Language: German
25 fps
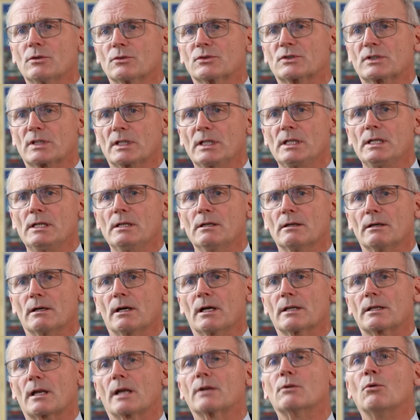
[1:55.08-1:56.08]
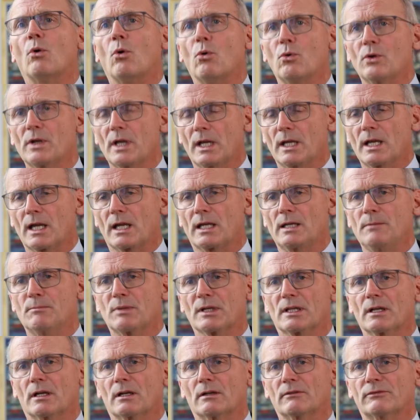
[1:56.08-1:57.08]
Industrie hat einen hohen
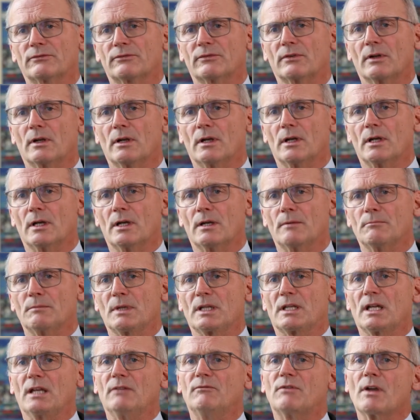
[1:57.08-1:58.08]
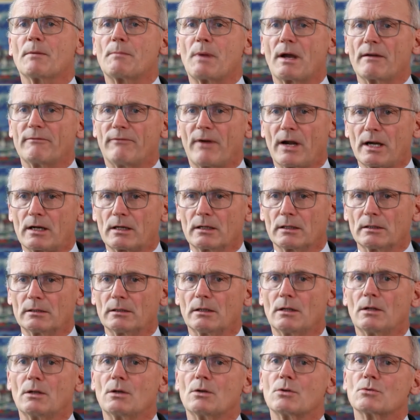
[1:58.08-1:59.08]
Energiebedarf, mit dem wir bei
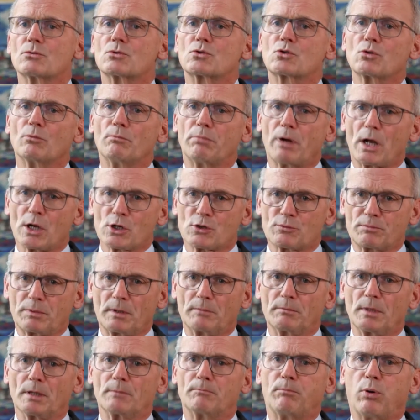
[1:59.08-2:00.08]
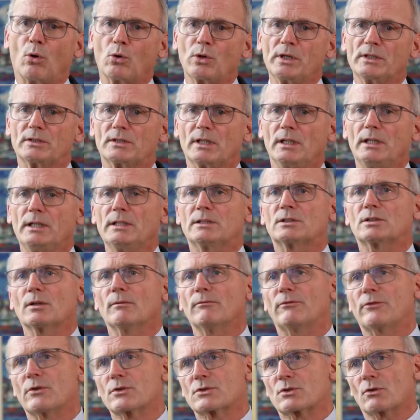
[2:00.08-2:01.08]
Wacker zum Beispiel mit
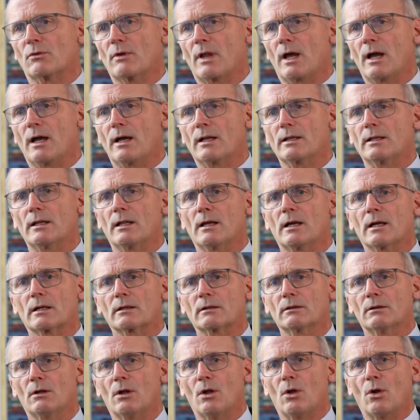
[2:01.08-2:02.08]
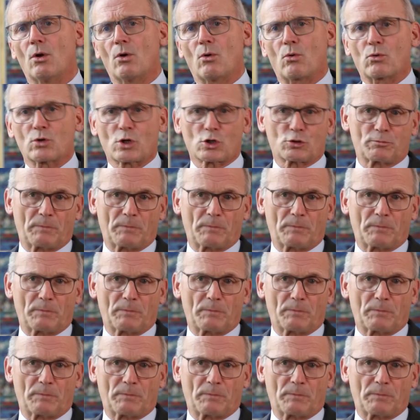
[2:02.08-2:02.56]
Polysilizium für Solaranlagen oder